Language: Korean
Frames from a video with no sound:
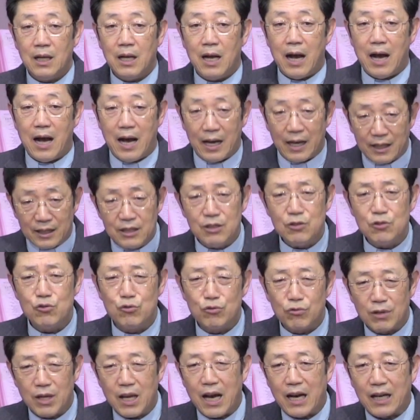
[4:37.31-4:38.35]
악인
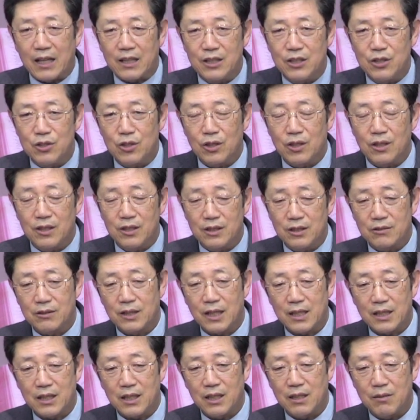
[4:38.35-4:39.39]
중의 악인이에요. 그래서
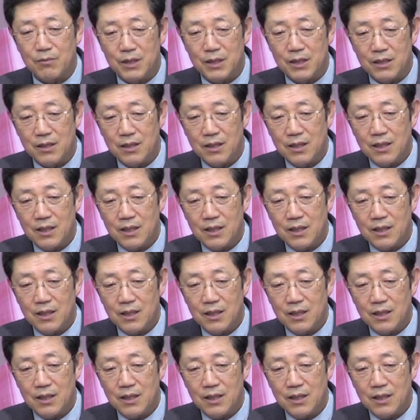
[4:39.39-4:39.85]
하나님이